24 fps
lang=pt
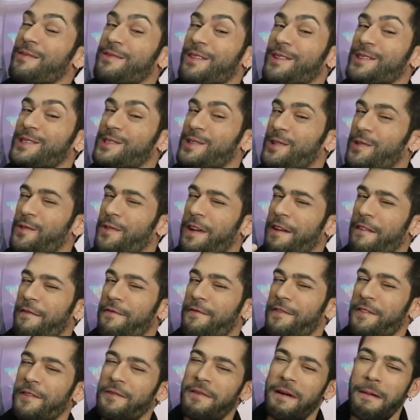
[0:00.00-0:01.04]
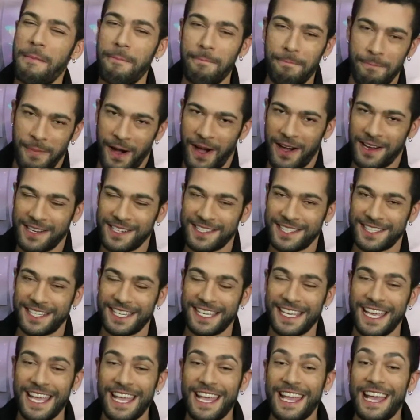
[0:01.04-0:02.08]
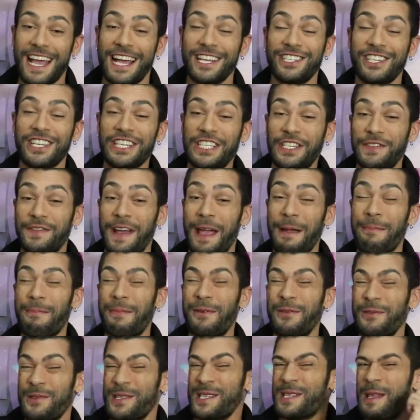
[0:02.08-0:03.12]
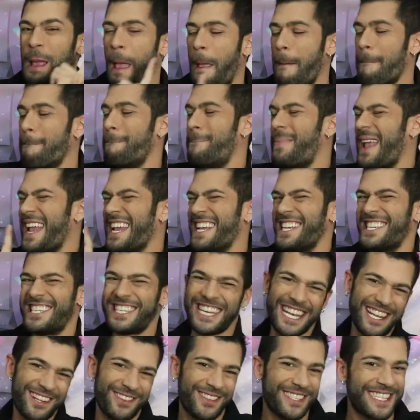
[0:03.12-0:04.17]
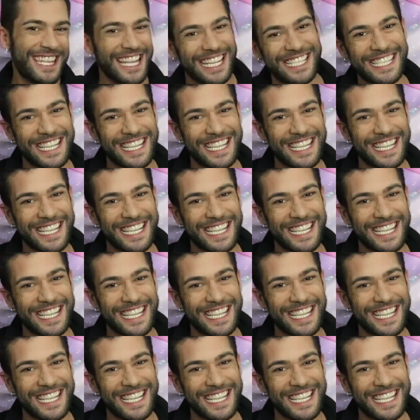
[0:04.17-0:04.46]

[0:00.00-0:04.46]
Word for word: o nosso review unboxing, a gente vai para os beijinhos da